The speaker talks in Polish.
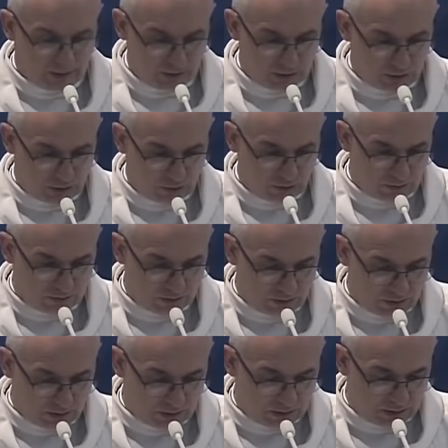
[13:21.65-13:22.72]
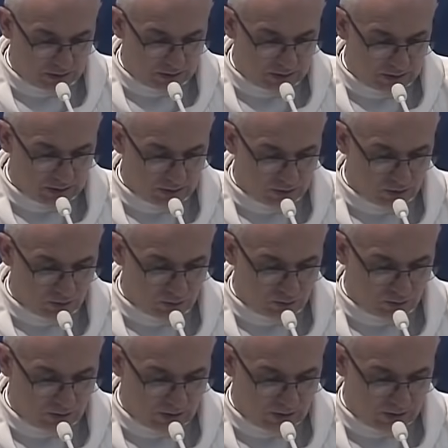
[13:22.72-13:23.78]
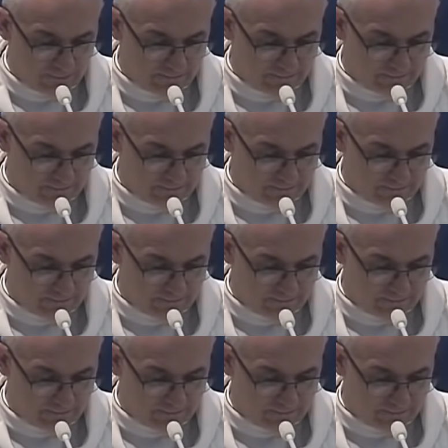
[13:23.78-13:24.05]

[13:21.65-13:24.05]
I ksiądz Ignacy Skorupka